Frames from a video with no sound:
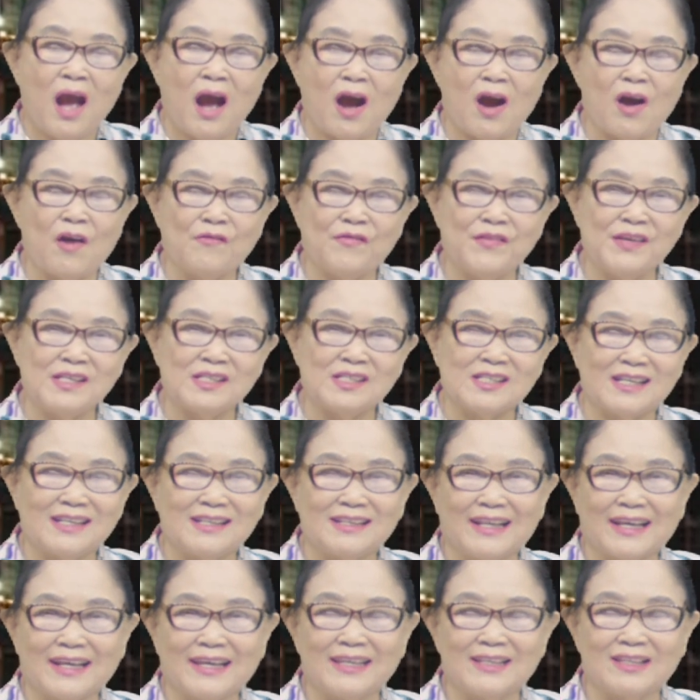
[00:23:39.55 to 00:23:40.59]
Officer
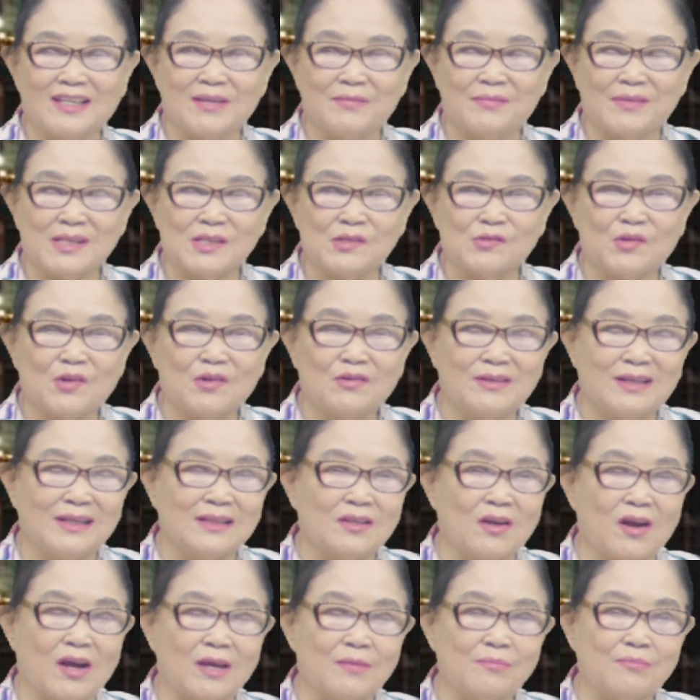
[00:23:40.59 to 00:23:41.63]
Lucky Team e ét rờ ô, điện
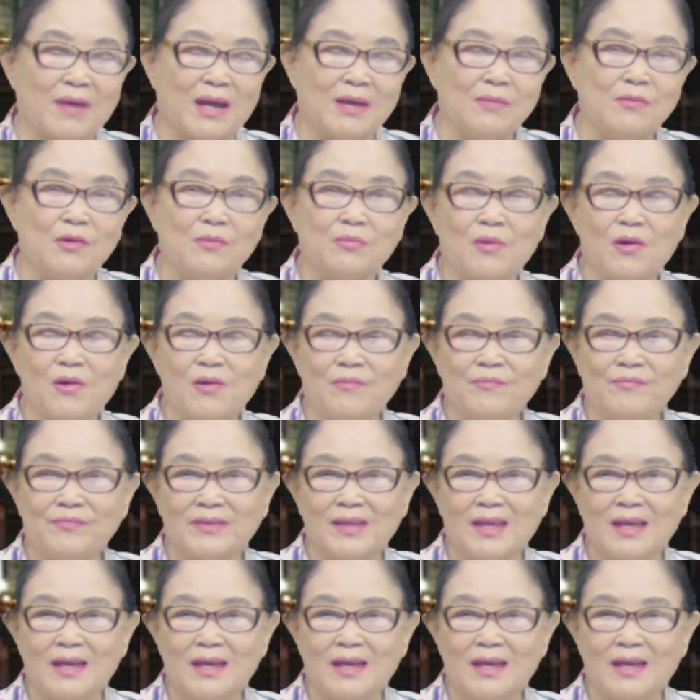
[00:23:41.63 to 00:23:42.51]
thoại bảy một bốn